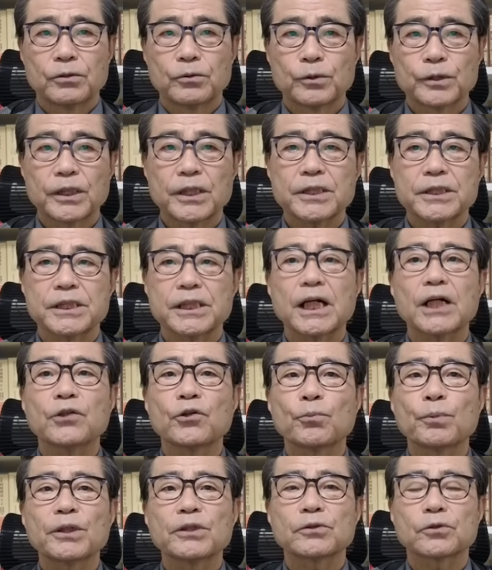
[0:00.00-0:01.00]
私が
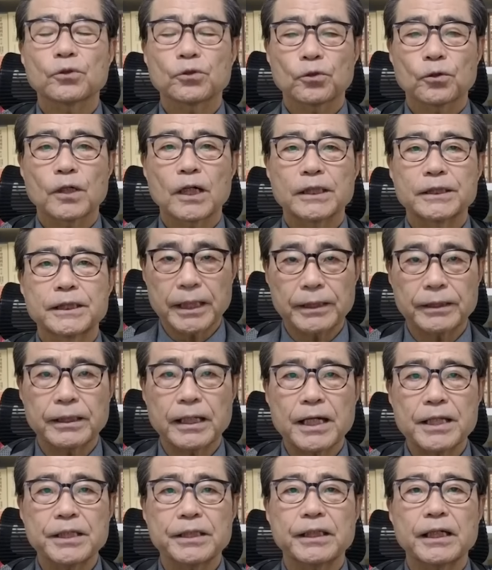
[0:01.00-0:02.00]
述べることが絶
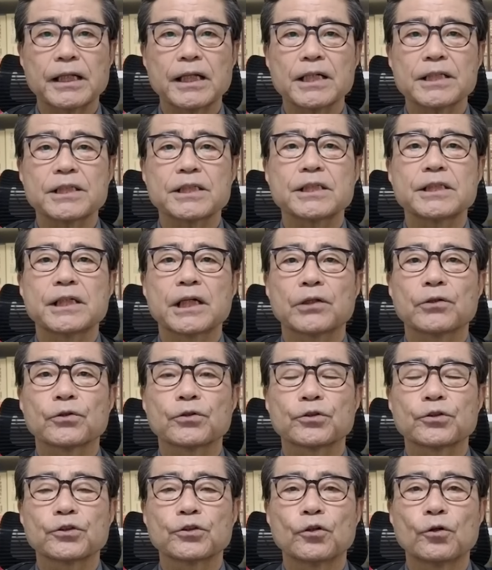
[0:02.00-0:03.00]
対に正しいな
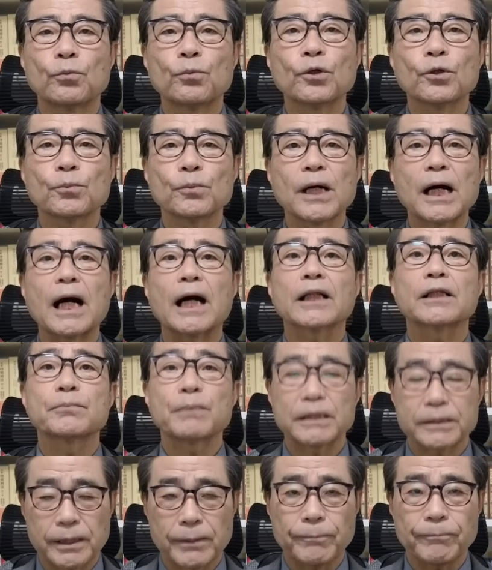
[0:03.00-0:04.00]
どという思いもあり
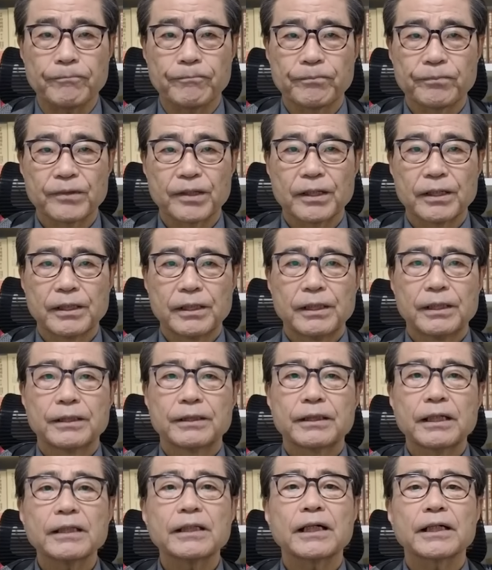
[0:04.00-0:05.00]
ません。
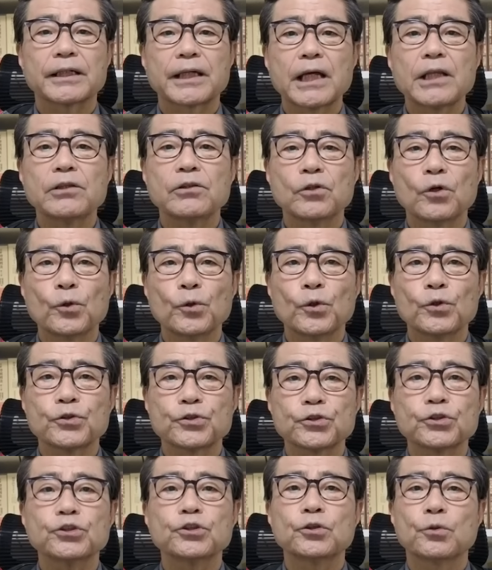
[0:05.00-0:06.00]
ただ言論の
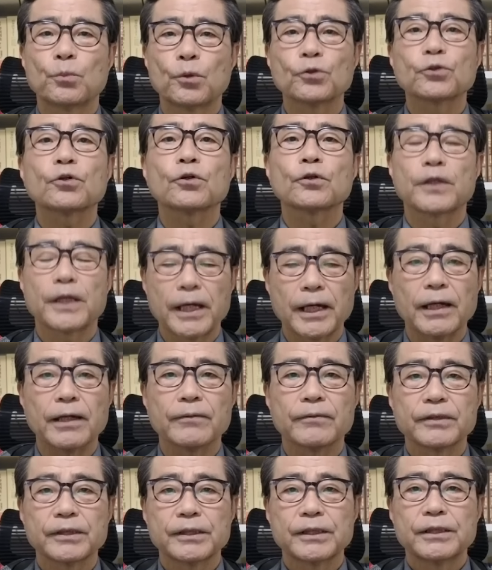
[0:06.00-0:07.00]
自由のもと
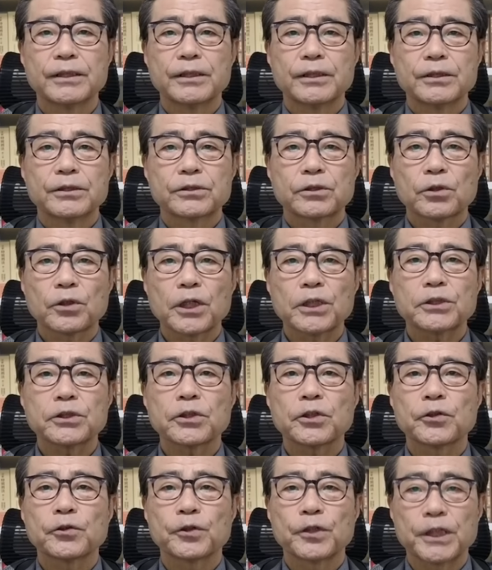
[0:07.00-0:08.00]
で、それぞ
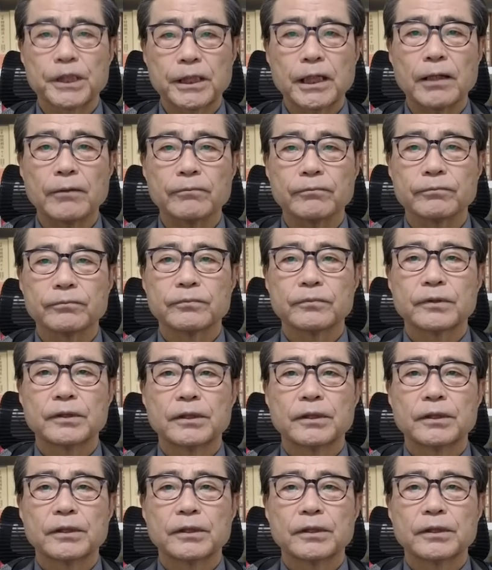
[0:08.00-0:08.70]
れの意見